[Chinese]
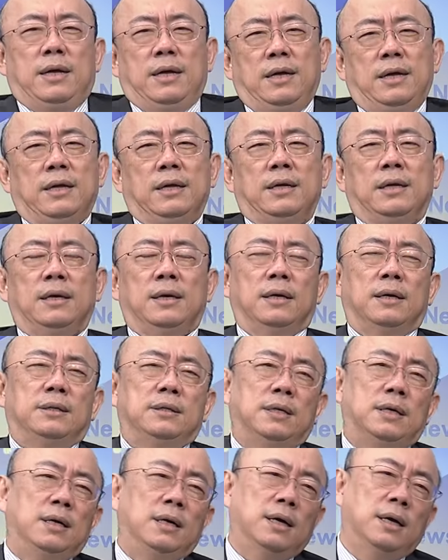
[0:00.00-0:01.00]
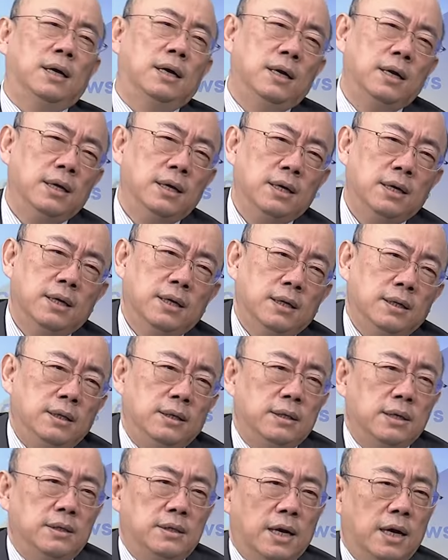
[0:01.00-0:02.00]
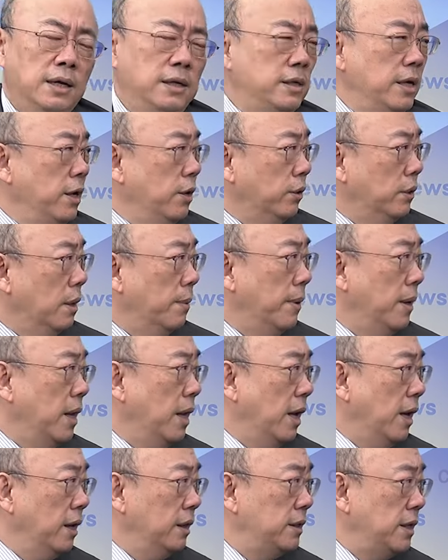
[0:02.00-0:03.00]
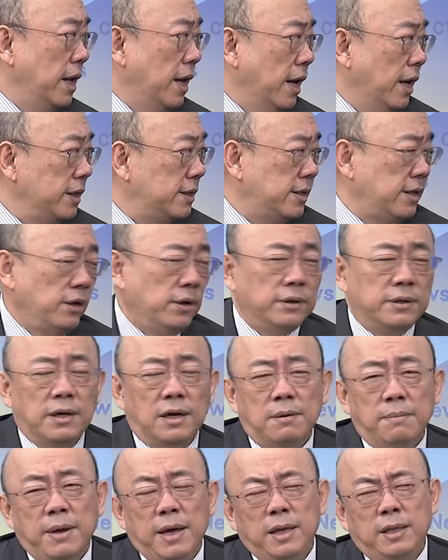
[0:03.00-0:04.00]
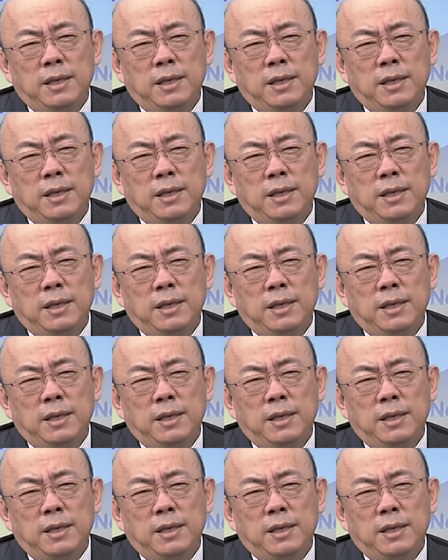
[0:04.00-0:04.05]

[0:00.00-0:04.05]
对对，我这个你在讲一些有的没的，X Z X 有这个媒